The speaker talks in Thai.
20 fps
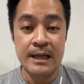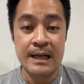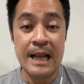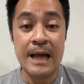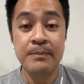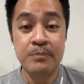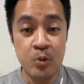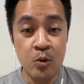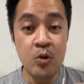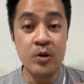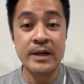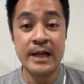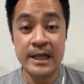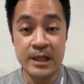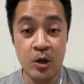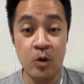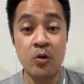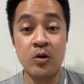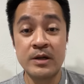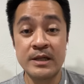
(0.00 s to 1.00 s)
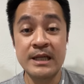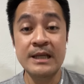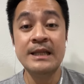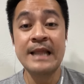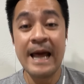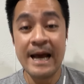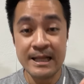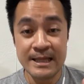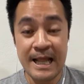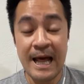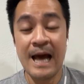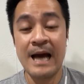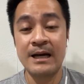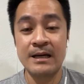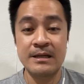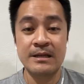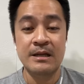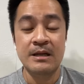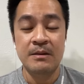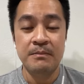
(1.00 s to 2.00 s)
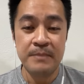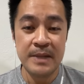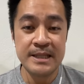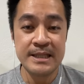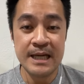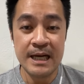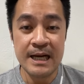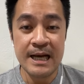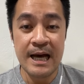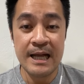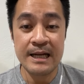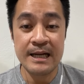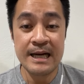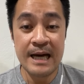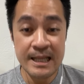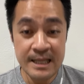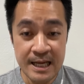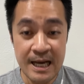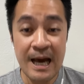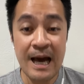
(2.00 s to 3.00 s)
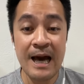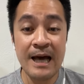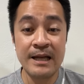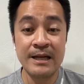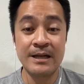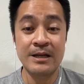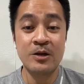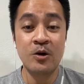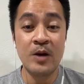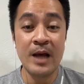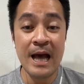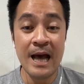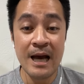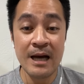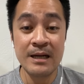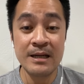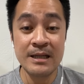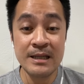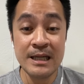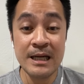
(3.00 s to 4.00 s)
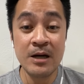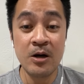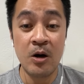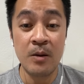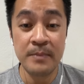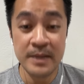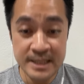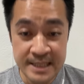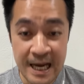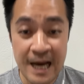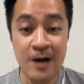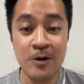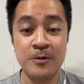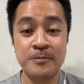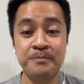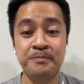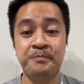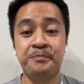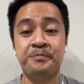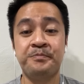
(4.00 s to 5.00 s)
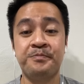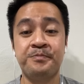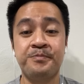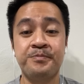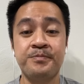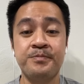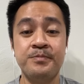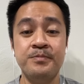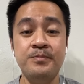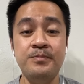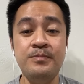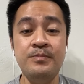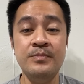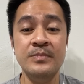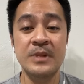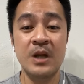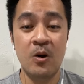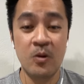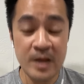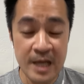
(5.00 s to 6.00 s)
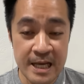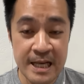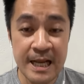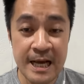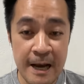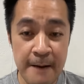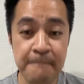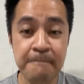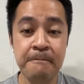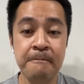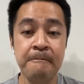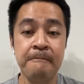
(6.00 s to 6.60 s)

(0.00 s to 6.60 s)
และพูดในโทนที่แตกต่างไปจากการคัดค้านโดยอ้างเรื่องของพระเจ้าโอเคนะครับ